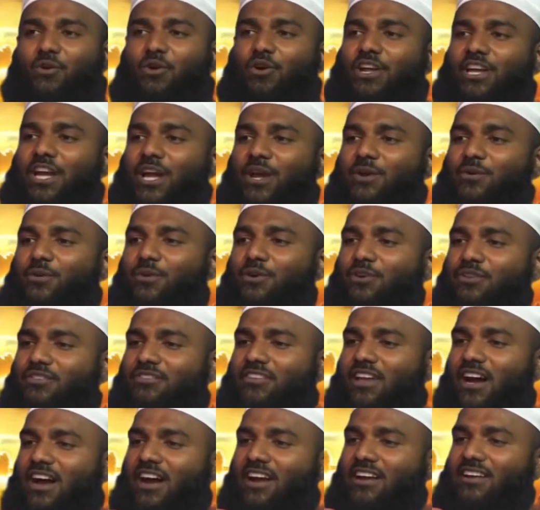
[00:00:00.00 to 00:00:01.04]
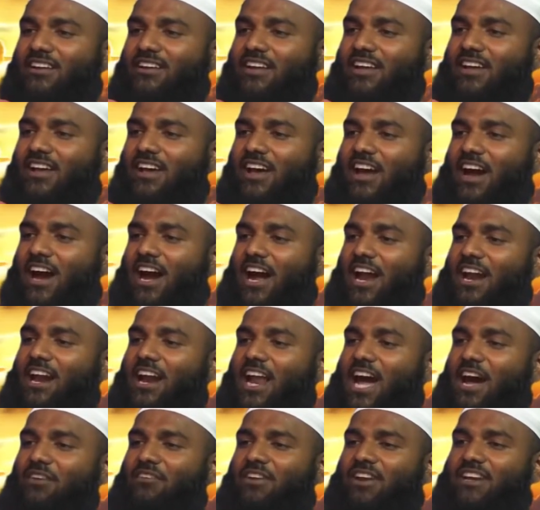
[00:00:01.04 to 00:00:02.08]
கொடியை கொடுத்தான்
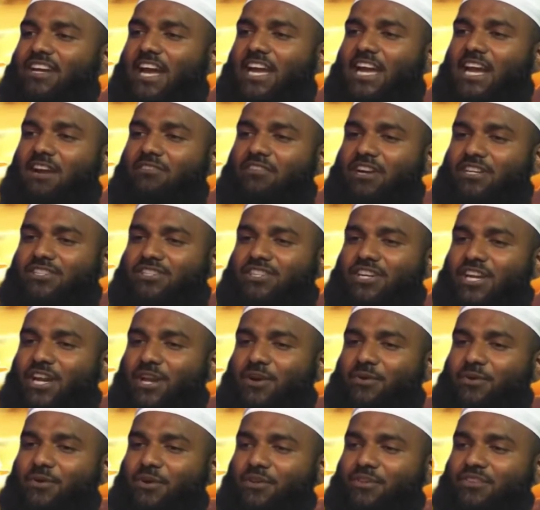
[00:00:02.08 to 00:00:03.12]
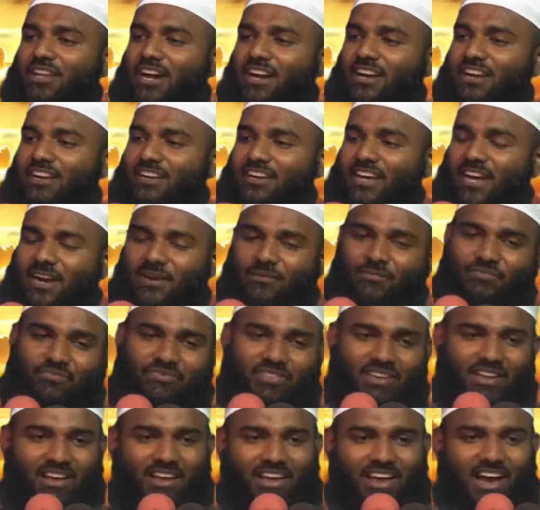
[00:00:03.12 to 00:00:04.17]
அல்லாஹ் அவர் கையில் வெற்றியை கொடுத்தான் என்றார்
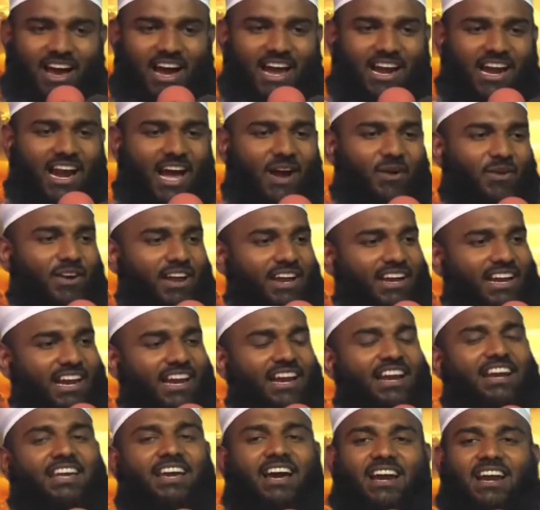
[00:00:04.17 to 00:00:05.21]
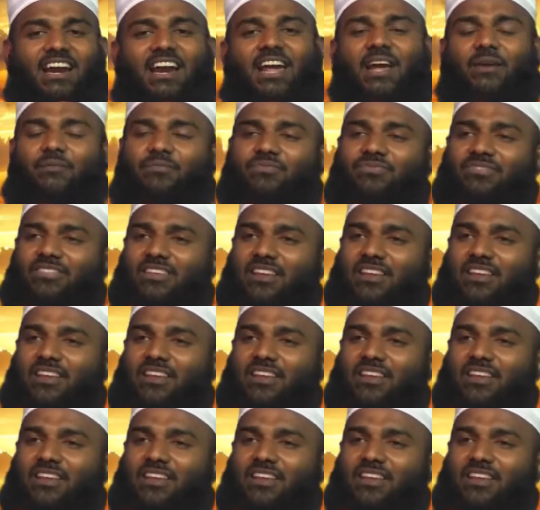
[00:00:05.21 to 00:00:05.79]
அல்லாஹுடைய நெல்லடியார்களே